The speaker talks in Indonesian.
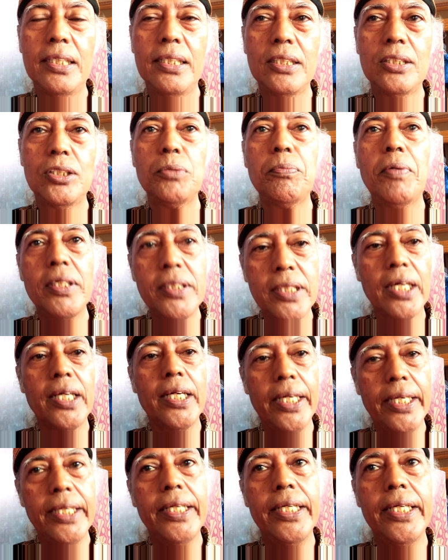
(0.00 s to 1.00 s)
itu pas
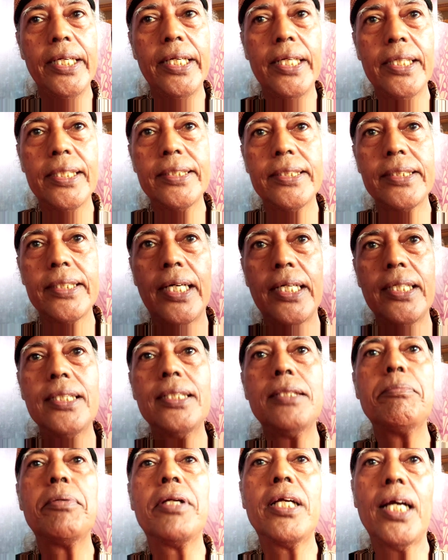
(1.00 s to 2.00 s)
hari ini sehingga ya. ini
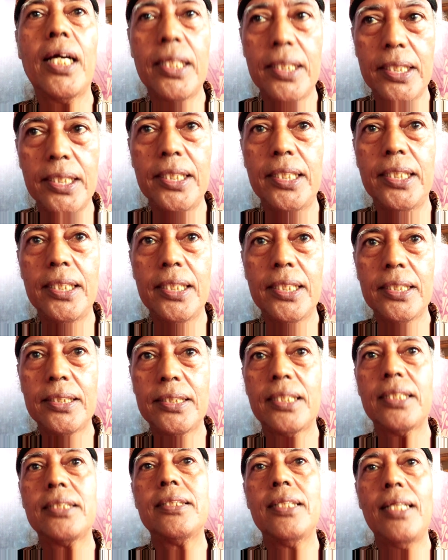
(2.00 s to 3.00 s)
diperingati
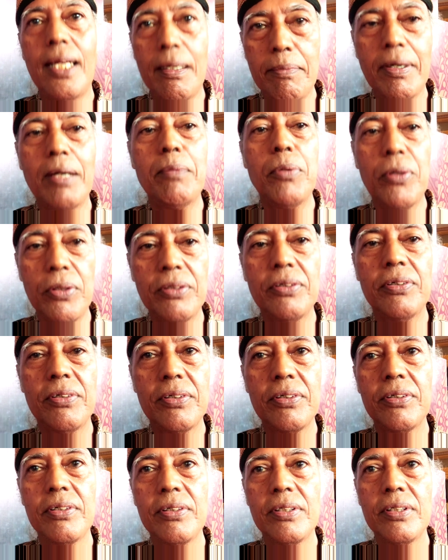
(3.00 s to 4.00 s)
sekecil ya. apapun.
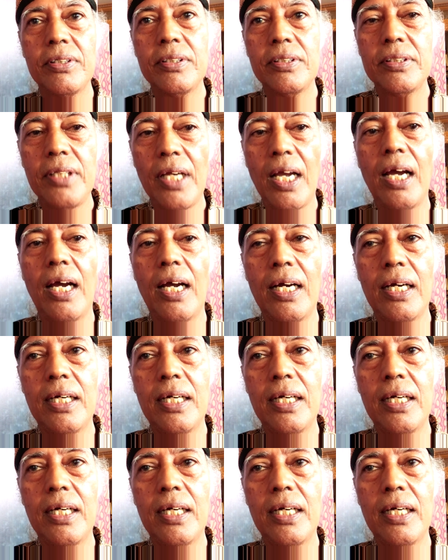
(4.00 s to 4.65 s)
Ya. ya.